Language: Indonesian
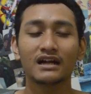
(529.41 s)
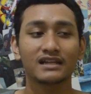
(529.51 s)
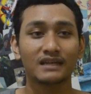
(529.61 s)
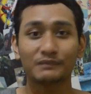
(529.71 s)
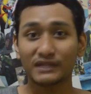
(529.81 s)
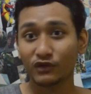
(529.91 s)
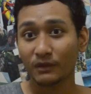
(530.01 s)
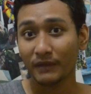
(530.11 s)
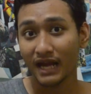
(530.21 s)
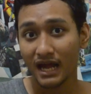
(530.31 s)
Subscribe itu
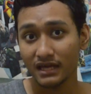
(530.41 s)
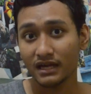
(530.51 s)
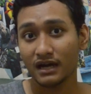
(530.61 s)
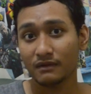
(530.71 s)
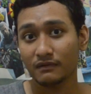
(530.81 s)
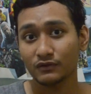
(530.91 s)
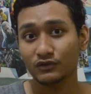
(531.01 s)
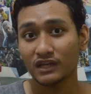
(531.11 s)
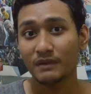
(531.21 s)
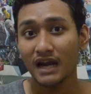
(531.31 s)
yang merah yang
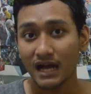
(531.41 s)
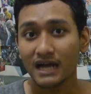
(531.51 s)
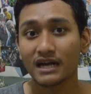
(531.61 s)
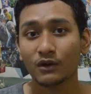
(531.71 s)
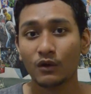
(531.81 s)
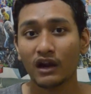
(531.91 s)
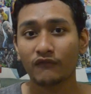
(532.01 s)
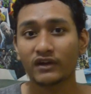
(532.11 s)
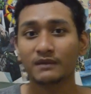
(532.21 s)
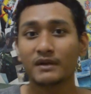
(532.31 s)
tulisannya berlangganan kalau kalian
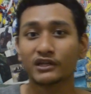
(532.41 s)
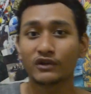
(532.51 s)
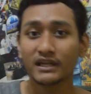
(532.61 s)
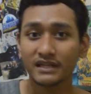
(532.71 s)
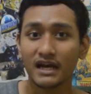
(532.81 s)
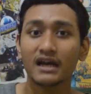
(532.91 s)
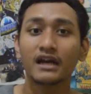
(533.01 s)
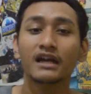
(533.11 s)
versi bahasa Indonesia.